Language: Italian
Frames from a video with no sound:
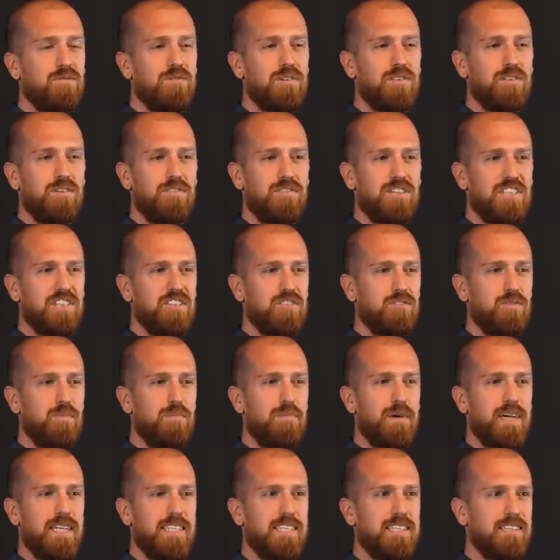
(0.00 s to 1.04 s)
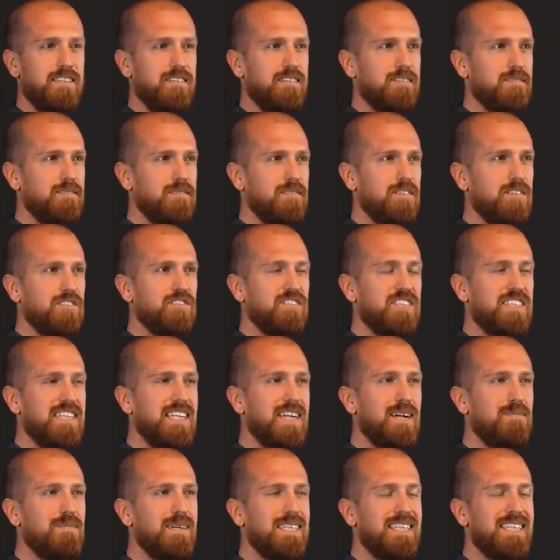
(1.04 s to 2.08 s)
quanto fosse sul pezzo, non si
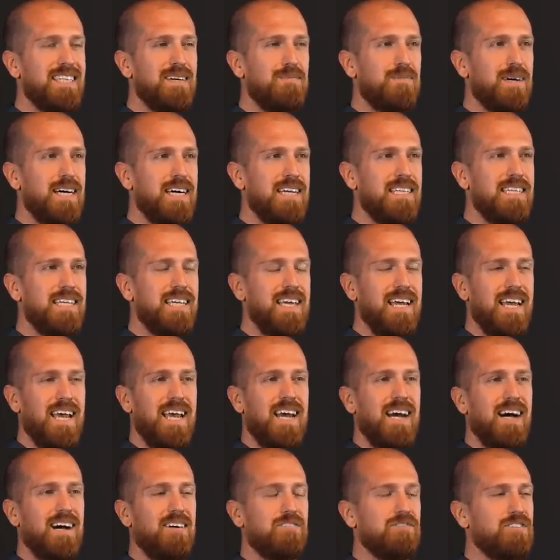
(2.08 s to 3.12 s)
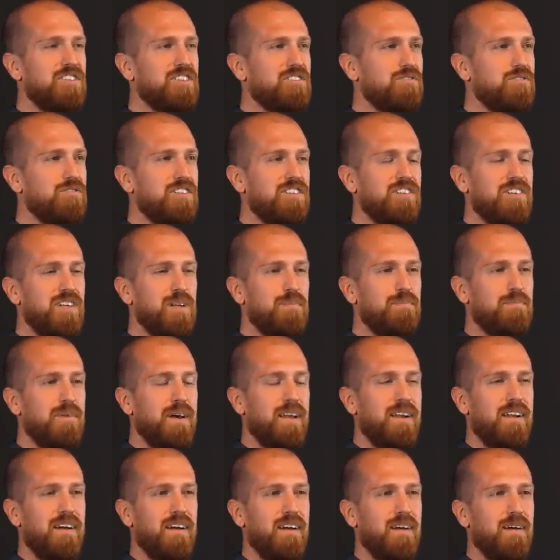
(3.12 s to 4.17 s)
lamenta mai e ha una soluzione
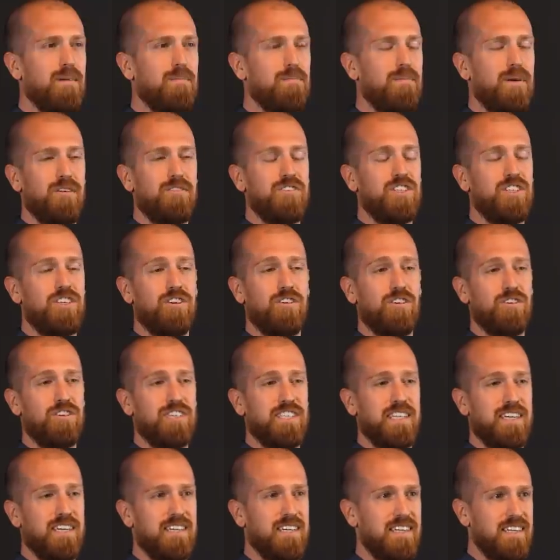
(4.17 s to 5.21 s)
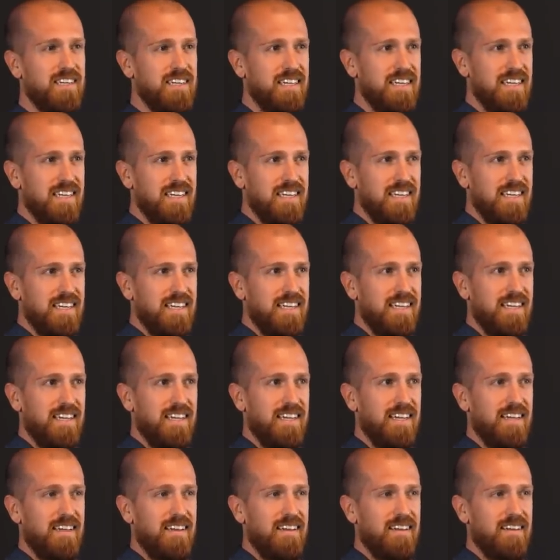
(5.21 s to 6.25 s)
per, per ogni cosa
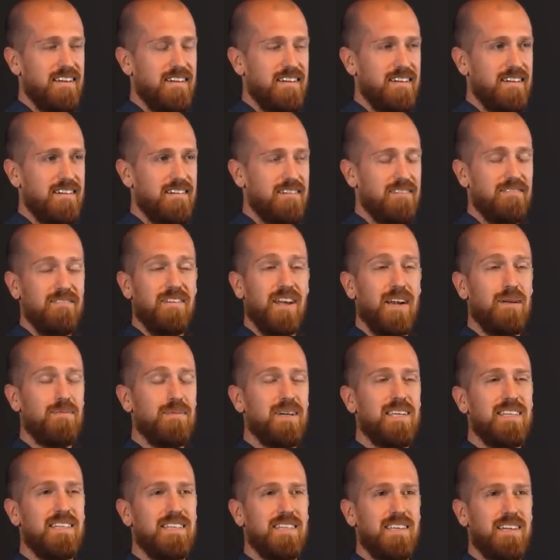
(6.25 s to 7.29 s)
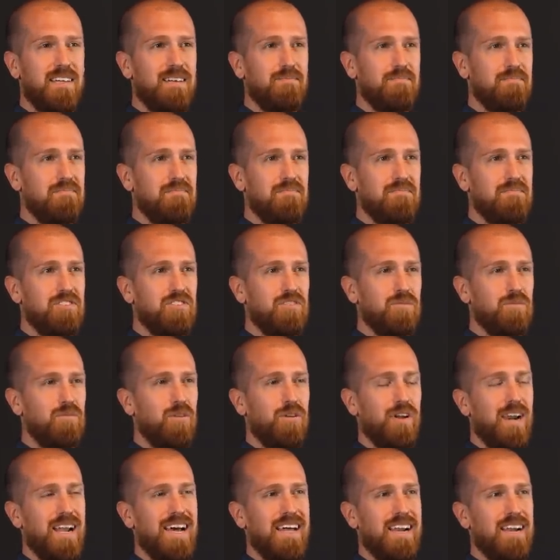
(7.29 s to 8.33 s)
e veramente sono
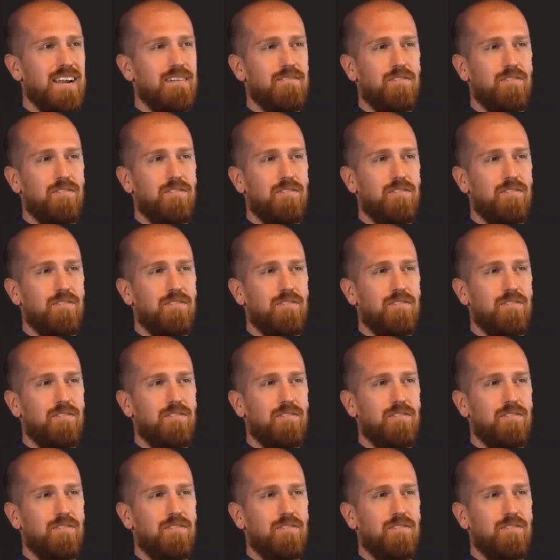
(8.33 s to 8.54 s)
rare le